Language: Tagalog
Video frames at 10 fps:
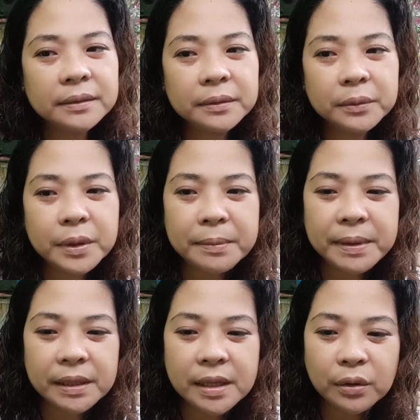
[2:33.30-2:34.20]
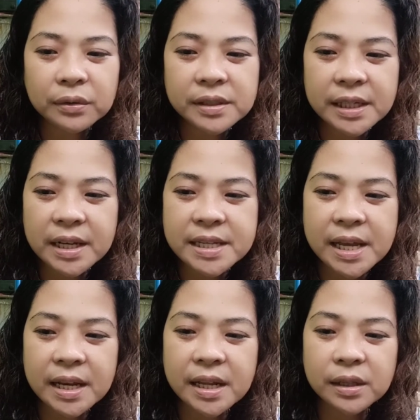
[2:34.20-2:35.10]
One main down sila
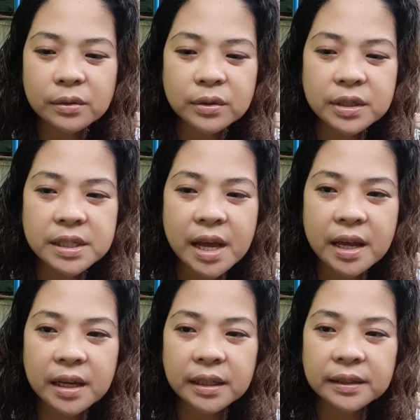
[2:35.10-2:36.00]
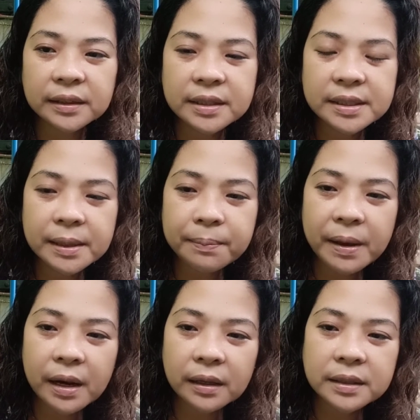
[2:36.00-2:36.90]
sada tuloy sa akin. Kasi
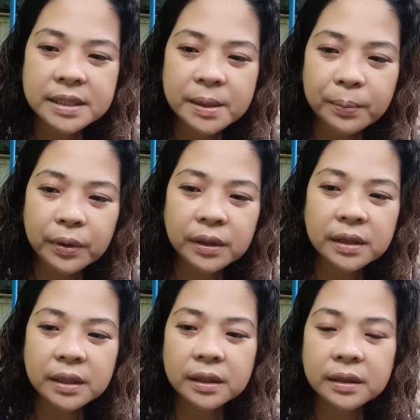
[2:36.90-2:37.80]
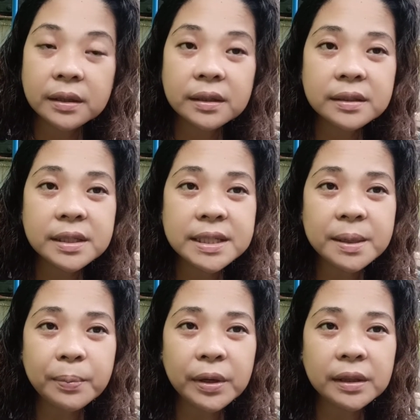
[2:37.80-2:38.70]
parang disappointed.
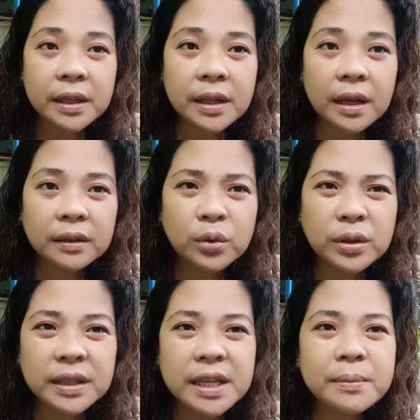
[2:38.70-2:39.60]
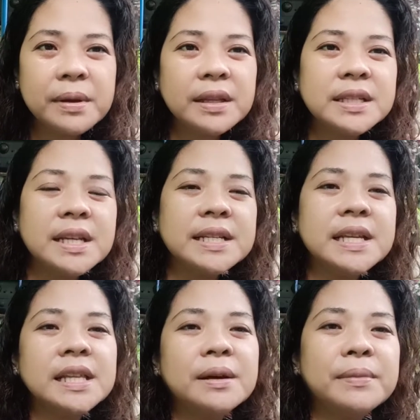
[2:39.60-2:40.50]
Disappointed lang. Though hindi naman sila
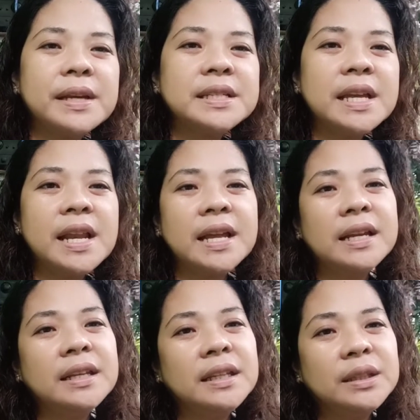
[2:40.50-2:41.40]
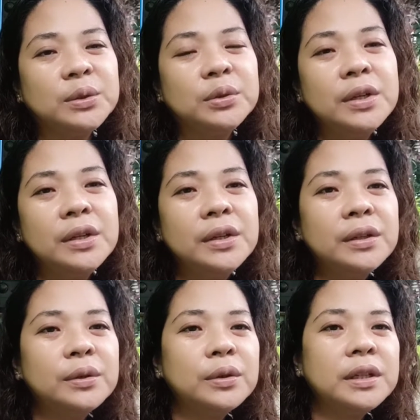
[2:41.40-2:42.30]
sada may kasalanan nito
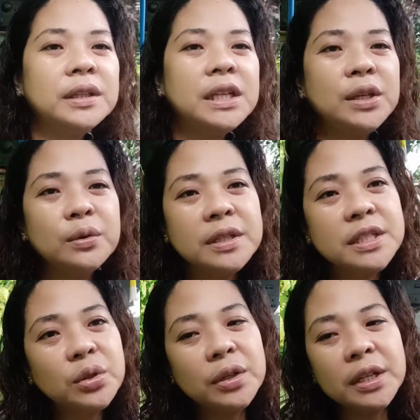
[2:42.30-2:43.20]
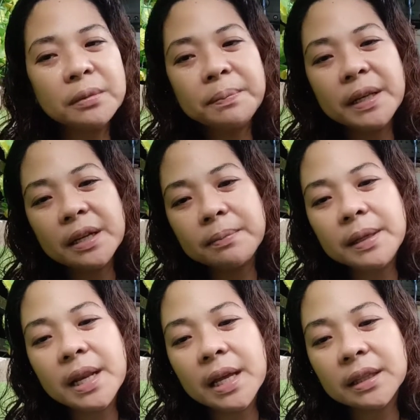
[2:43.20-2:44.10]
kung hindi yung store ng
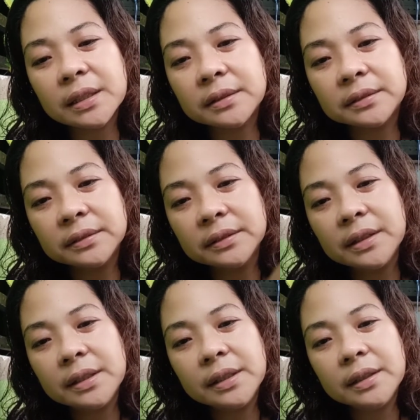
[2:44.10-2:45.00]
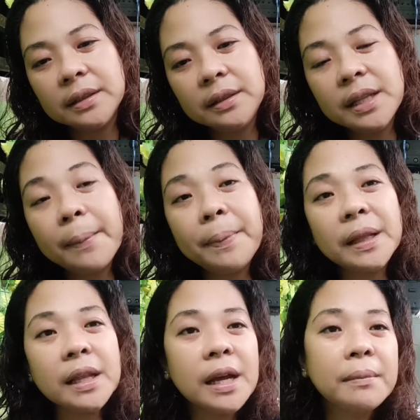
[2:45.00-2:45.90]
pinagbilhan ko.
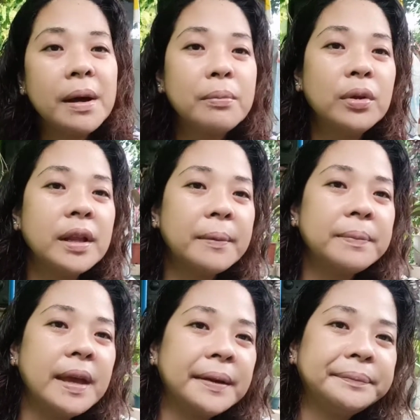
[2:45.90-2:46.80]
Dapat nakabubble wrap yan.